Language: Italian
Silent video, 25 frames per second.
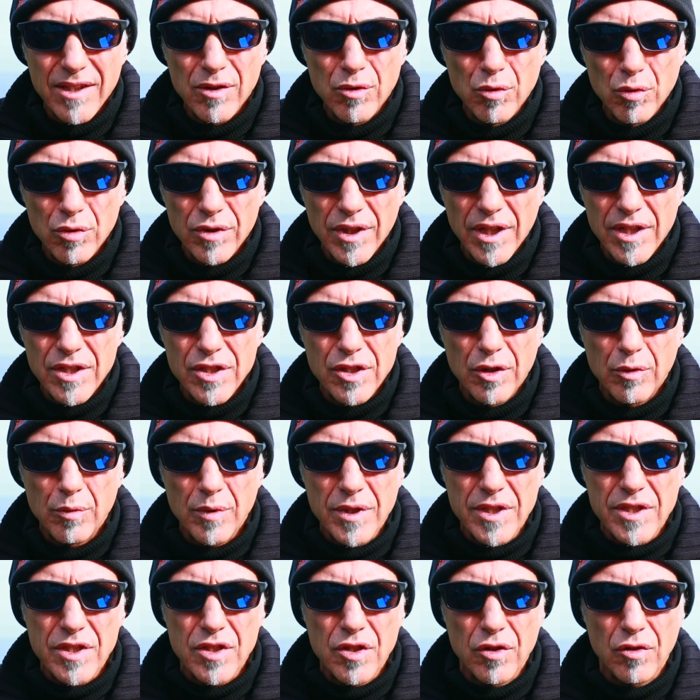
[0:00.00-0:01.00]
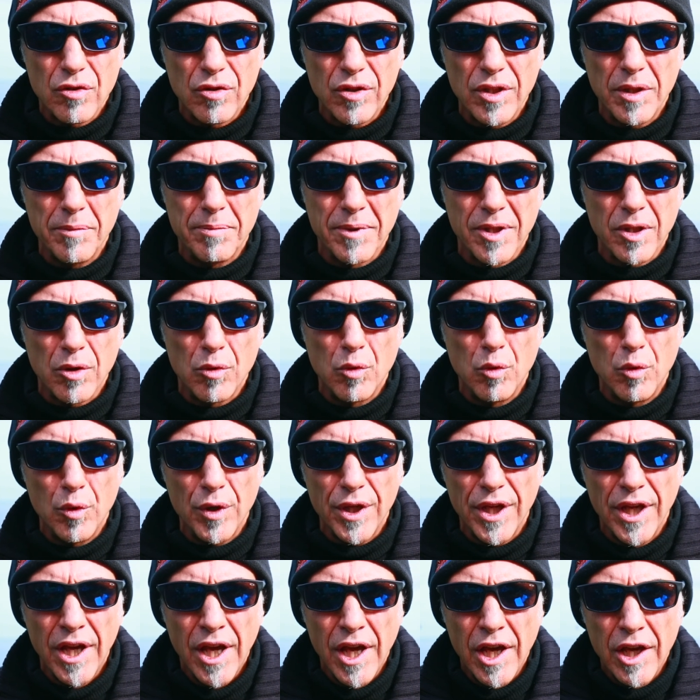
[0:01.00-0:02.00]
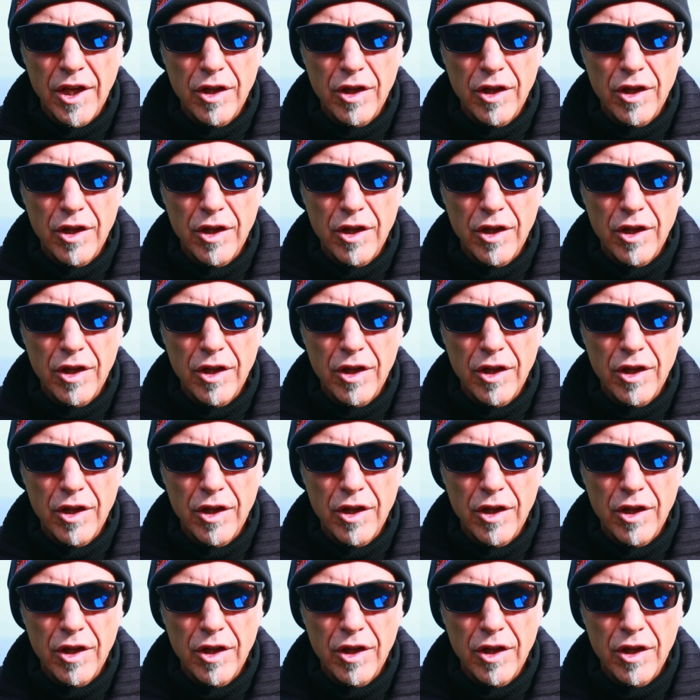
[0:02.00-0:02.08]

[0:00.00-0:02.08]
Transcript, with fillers: in tutte le situazioni per cui